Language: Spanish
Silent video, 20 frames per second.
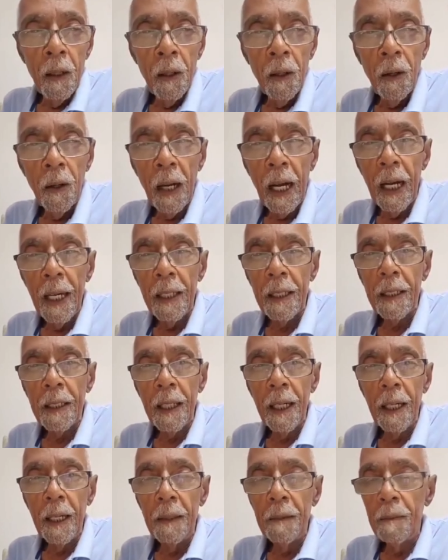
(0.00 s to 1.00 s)
Hola,
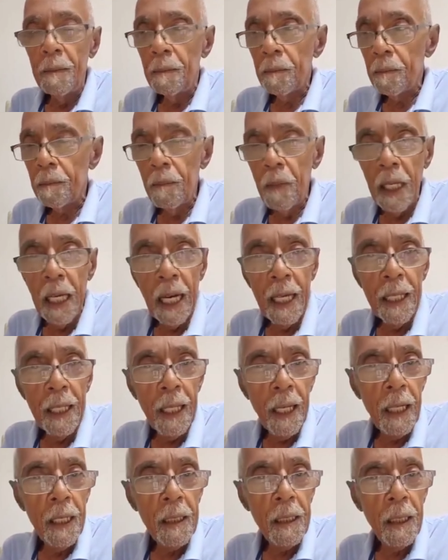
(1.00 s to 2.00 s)
este, mi
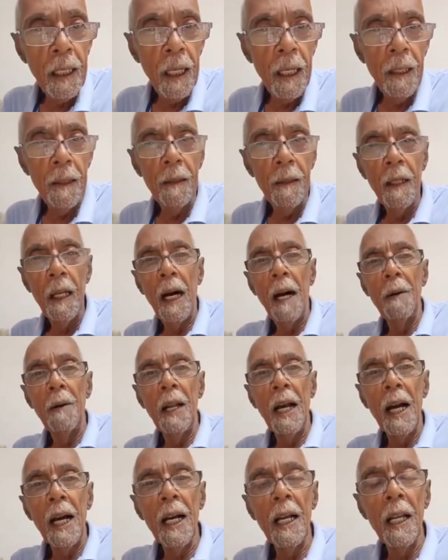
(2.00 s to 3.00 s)
gente, este, le
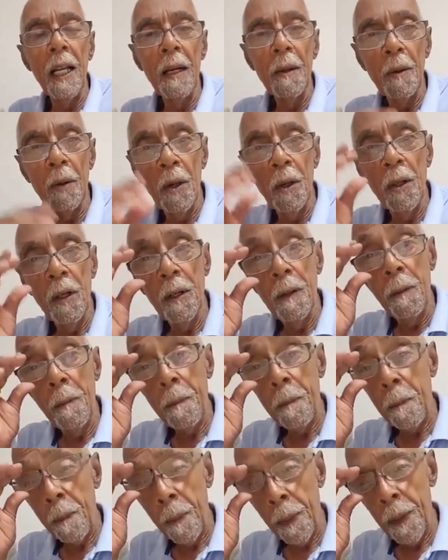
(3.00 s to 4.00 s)
habla Ángel Lebrón.
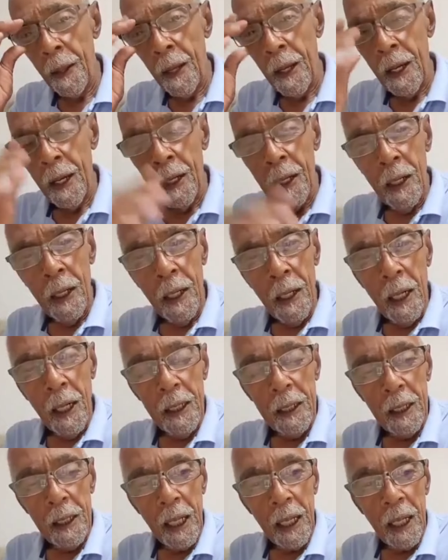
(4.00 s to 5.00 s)

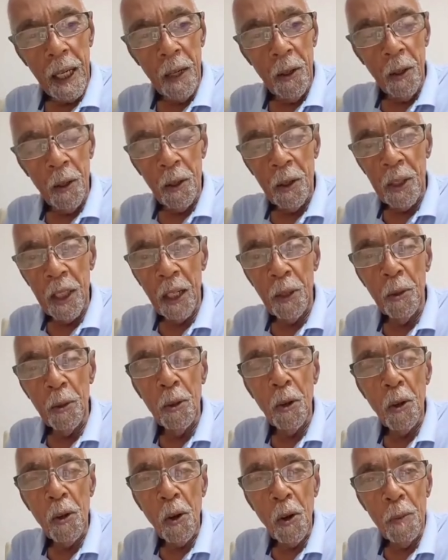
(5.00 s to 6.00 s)
Este, quiero hacer
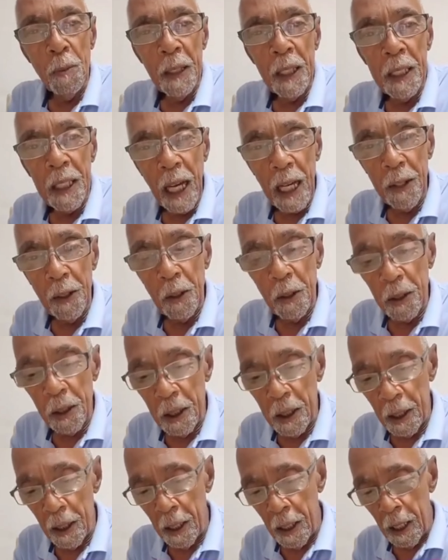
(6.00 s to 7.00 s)
unos
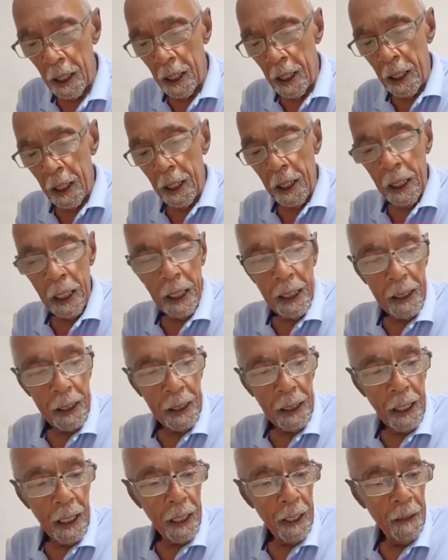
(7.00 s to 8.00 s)
comentarios,
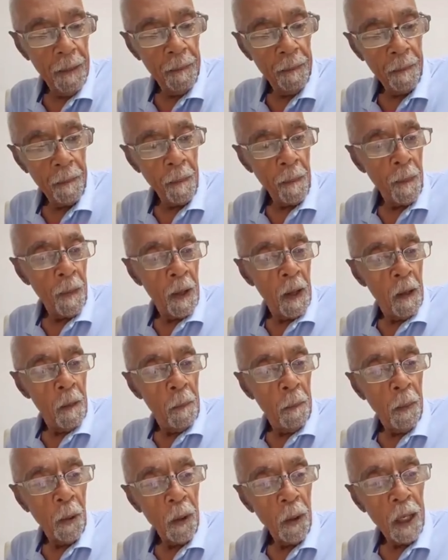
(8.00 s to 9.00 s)
este,
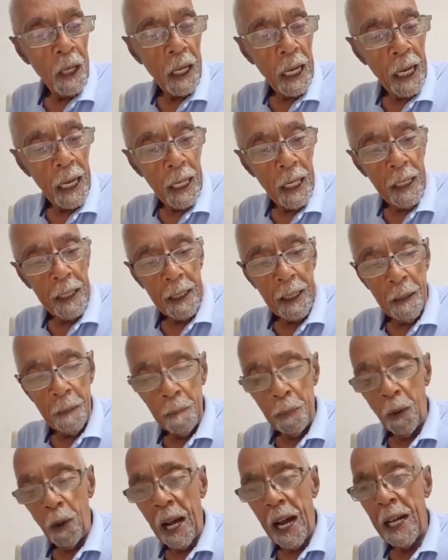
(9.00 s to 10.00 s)
porque
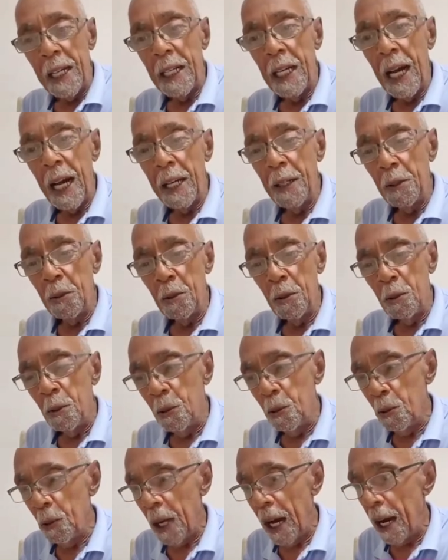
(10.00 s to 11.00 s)
por ahí hay
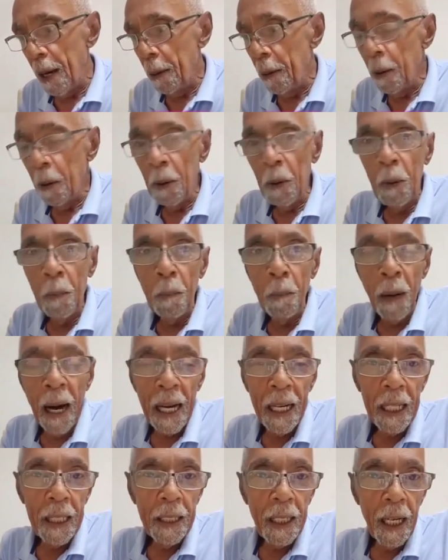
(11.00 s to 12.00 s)
una
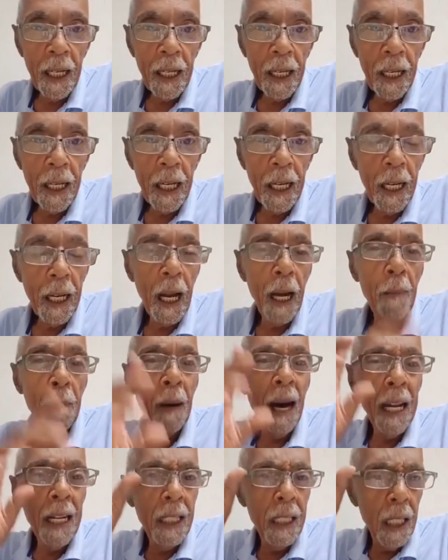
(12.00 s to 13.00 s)
manager que era
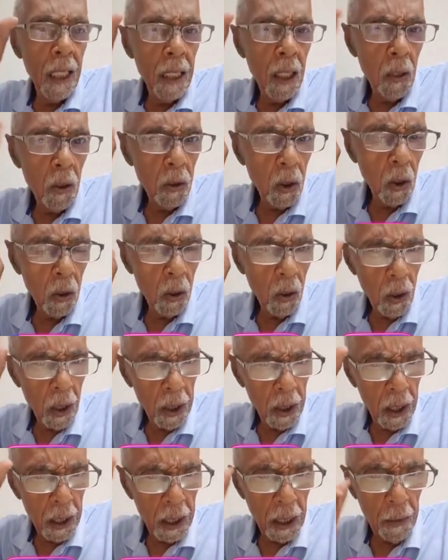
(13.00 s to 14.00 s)
manager de nosotros
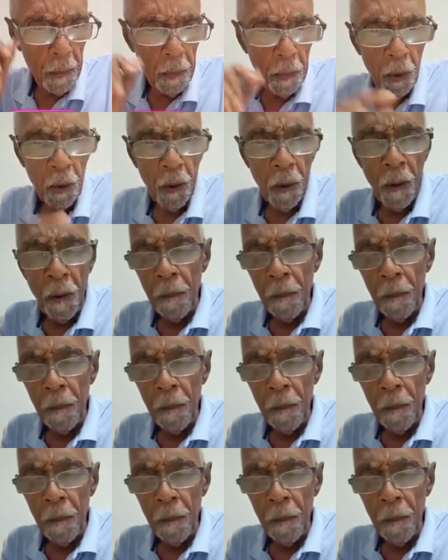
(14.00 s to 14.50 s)
hace tiempo,